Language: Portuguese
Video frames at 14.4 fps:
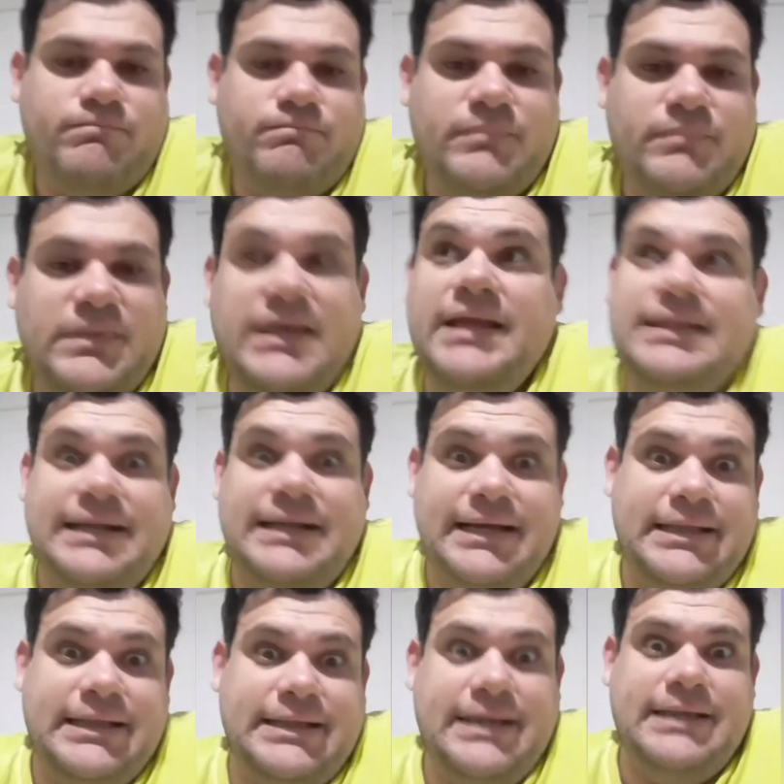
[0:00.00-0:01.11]
E ele está
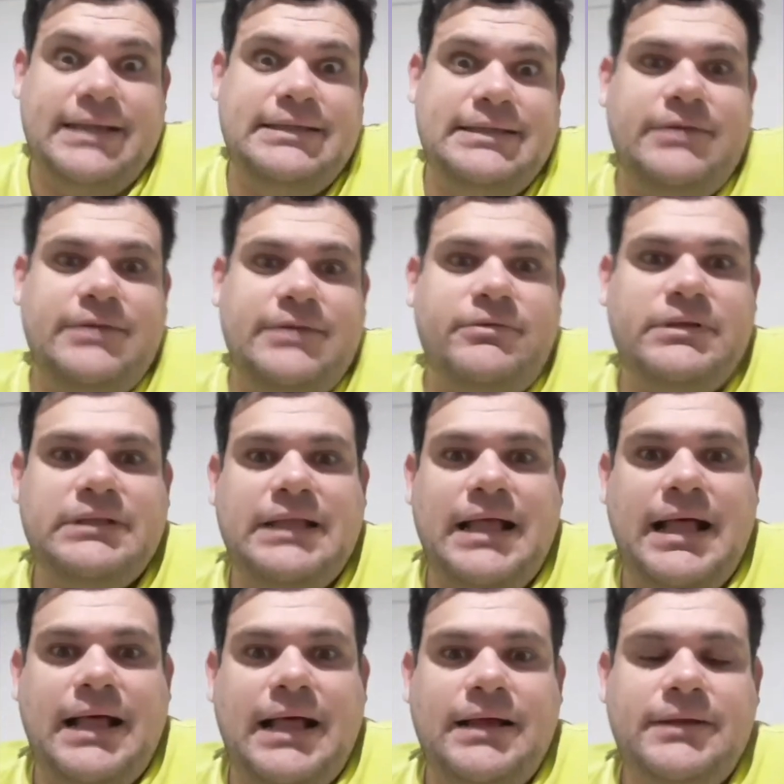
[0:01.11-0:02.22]
ganhando aquele dinheiro que
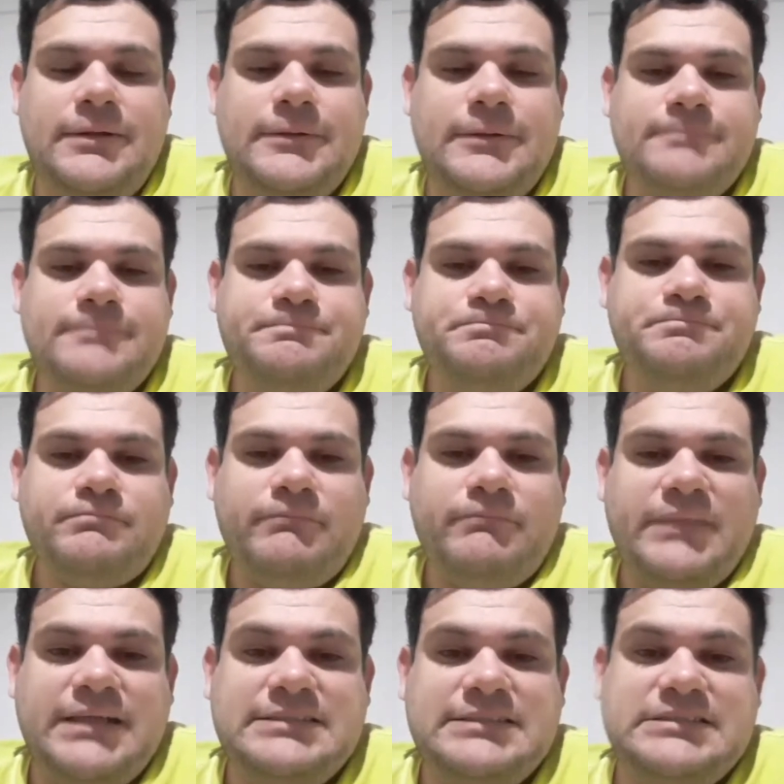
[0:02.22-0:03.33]
está
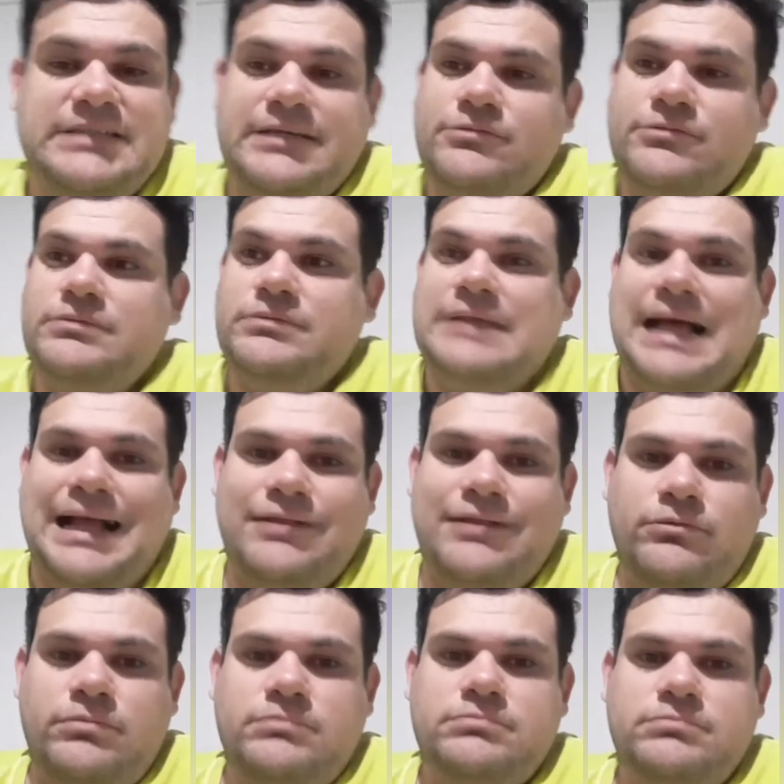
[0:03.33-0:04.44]
sendo
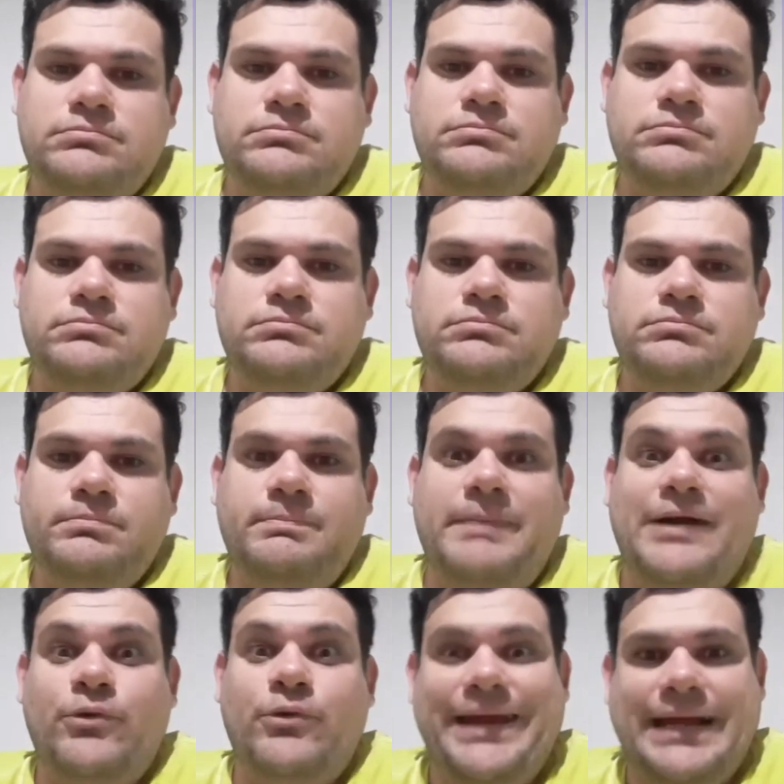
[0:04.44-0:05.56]
dado
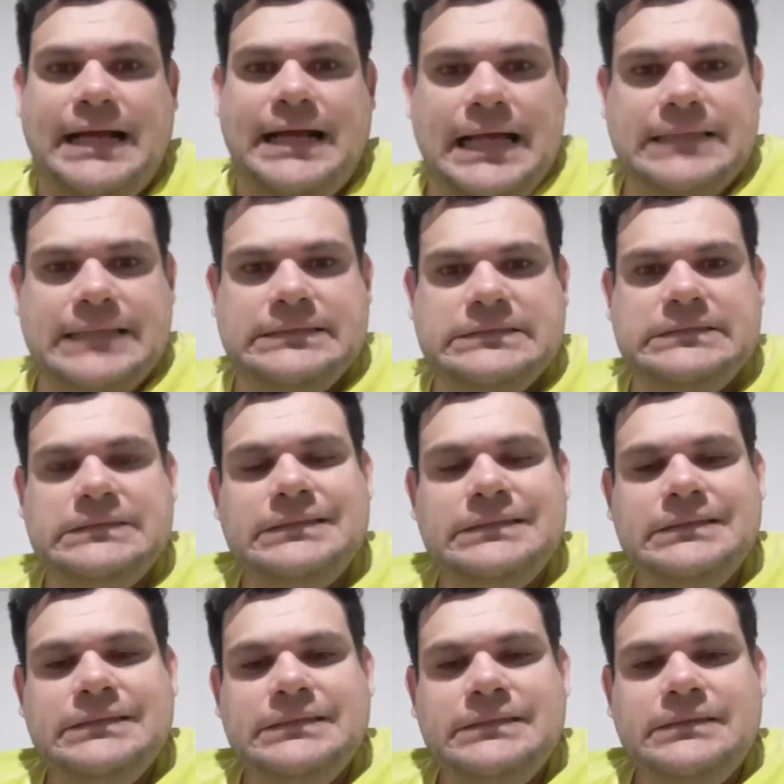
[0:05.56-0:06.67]
para o ECAD,
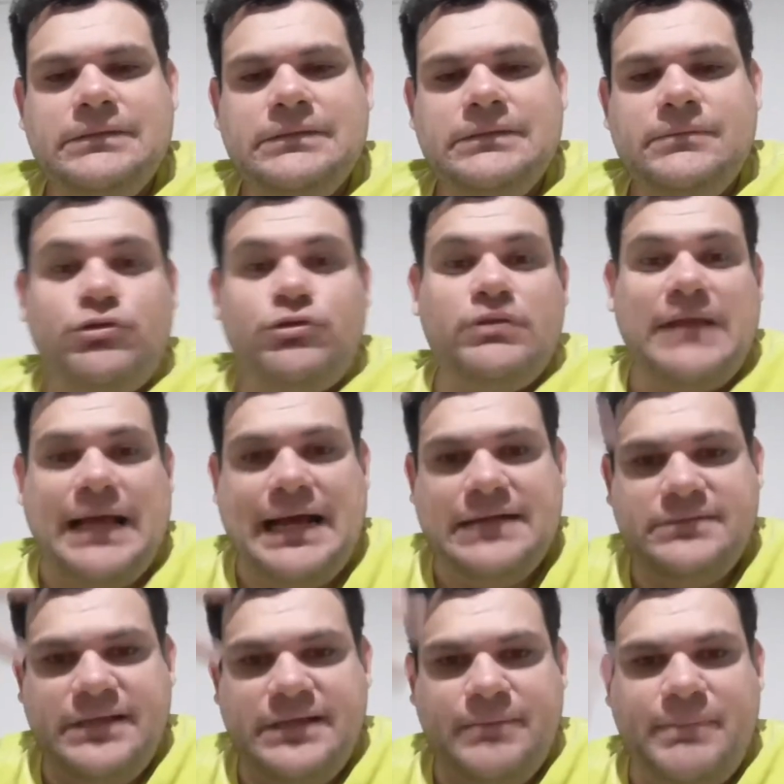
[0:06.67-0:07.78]
porque toda
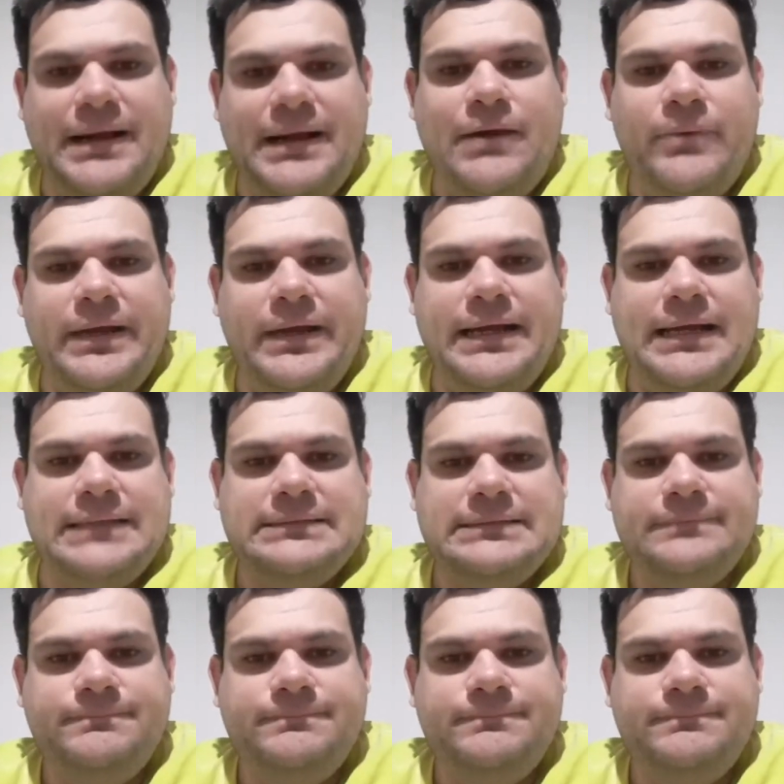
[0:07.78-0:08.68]
rádio tem que pagar o ECAD.